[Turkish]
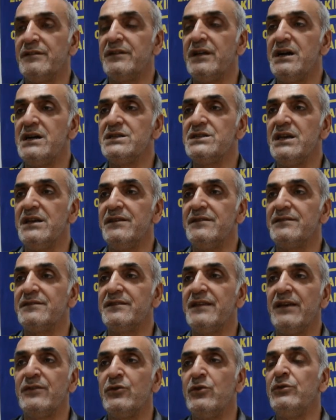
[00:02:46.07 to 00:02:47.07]
sadece
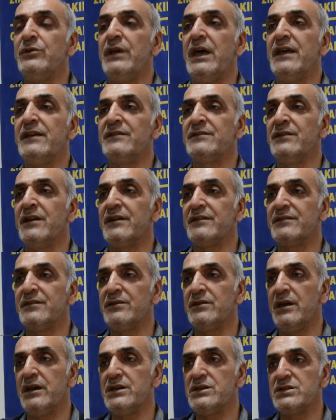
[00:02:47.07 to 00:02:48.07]
sezon
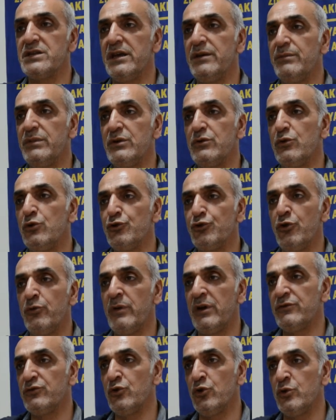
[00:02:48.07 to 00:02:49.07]
esnasında işte bir
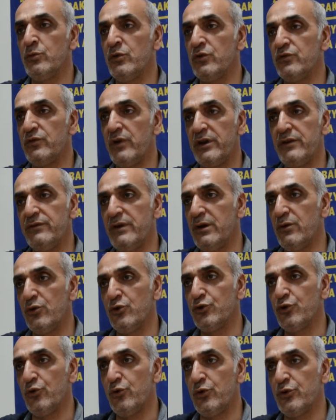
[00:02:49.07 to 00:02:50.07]
otomasyonumuz var ve
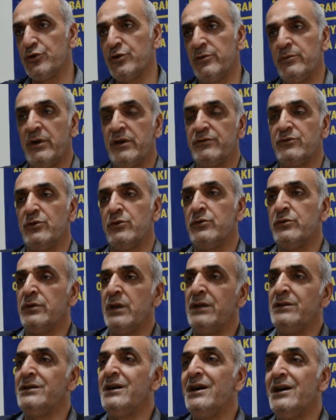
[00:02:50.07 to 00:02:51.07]
o
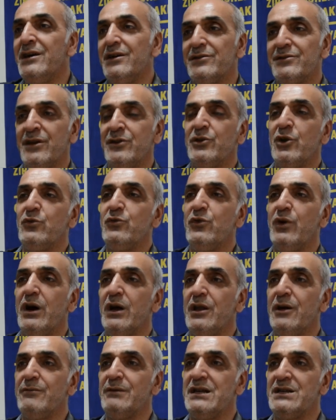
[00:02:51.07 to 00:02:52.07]
otomasyondan randevu
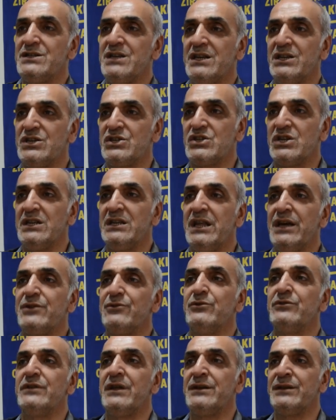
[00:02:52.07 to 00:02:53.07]
alabilecek kişiler
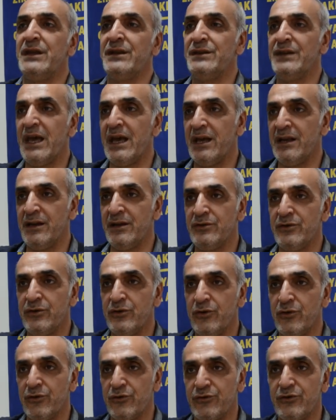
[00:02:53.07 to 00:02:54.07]
üzerinden
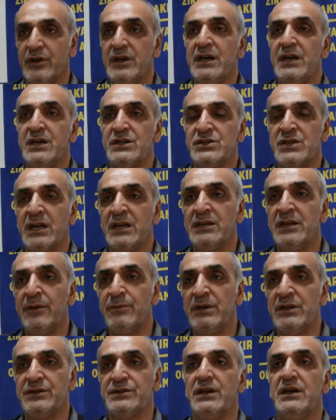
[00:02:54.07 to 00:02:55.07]
değerlendiriyoruz.
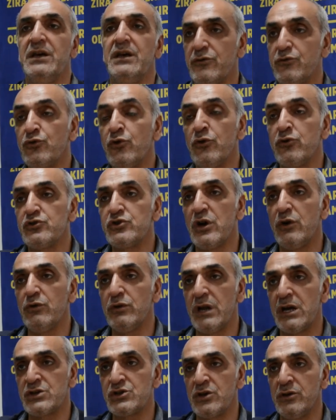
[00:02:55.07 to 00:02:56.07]
Şekilde bir sonuca
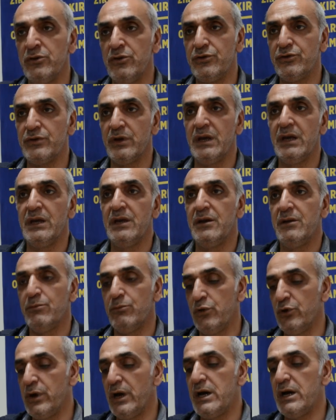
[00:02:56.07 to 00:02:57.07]
ulaşılıyor.
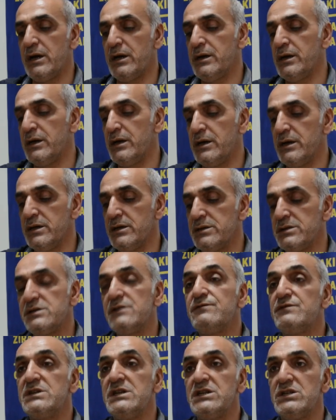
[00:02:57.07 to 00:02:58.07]
Bu da e,
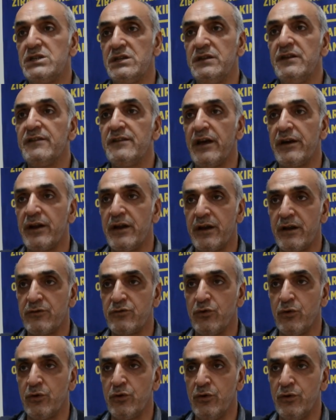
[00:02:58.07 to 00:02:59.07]
çiftçiyi ciddi zarara
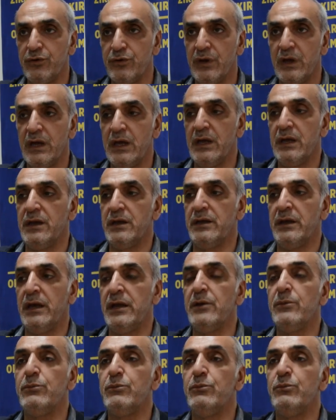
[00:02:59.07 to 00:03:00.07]
sokuyor.
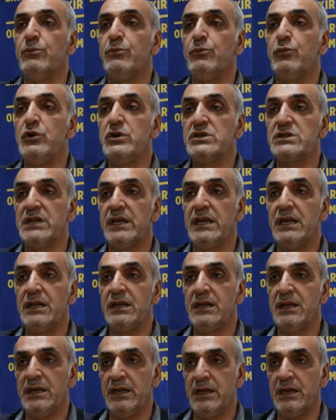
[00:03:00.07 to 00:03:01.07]
Yani bu işle
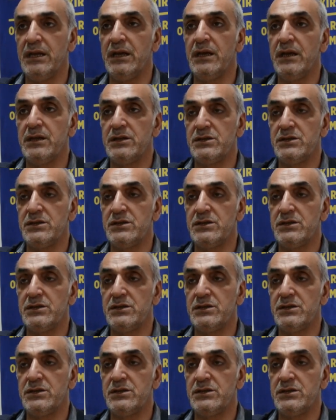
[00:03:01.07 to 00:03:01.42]
ilgili